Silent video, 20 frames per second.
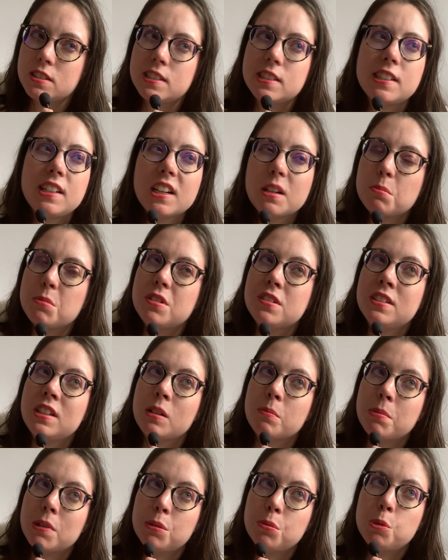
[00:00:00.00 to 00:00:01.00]
Clairement, il n'y
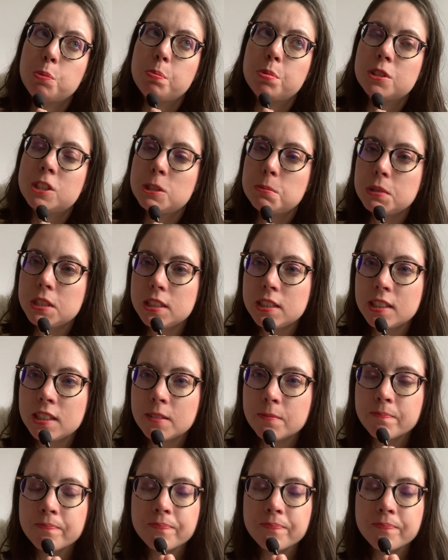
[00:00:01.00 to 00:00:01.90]
a pas d'autre possibilité.